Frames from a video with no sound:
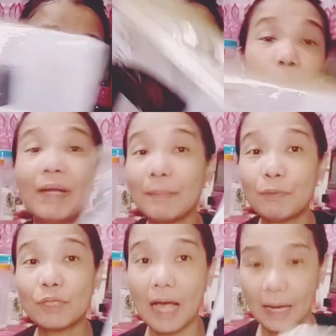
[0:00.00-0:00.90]
Mabili
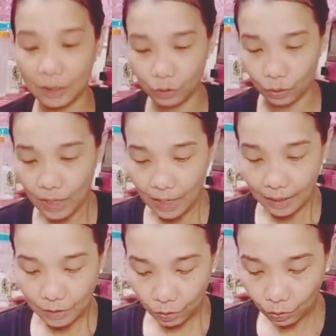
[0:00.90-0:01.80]
po sa akin to.
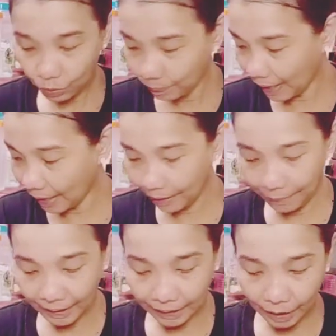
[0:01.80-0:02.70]
So, baka
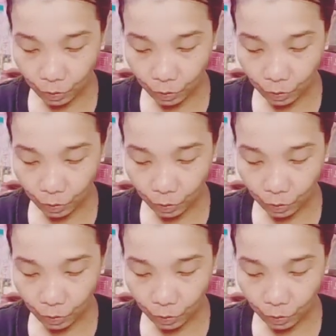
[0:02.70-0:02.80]
naman hindi ho